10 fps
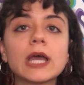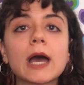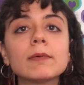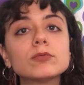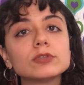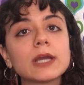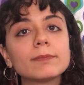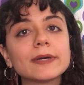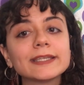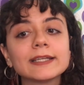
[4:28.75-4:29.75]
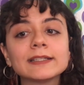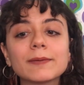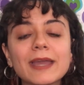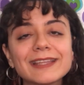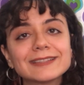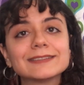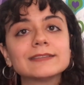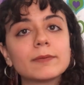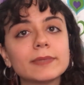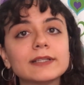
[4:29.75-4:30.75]
Ama bunu yapmak yerine en
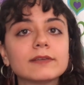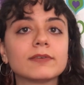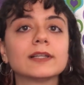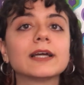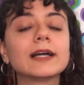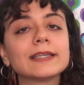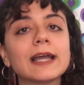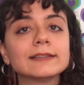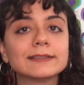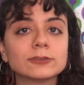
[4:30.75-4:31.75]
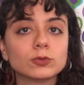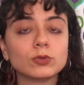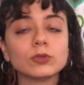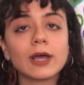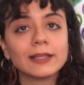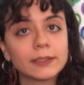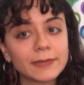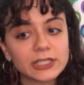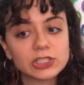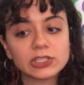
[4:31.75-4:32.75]
azından bir defa daha kendiniz okuyun,
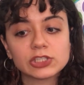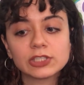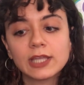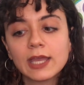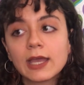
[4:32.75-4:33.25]
anlamaya çalışın.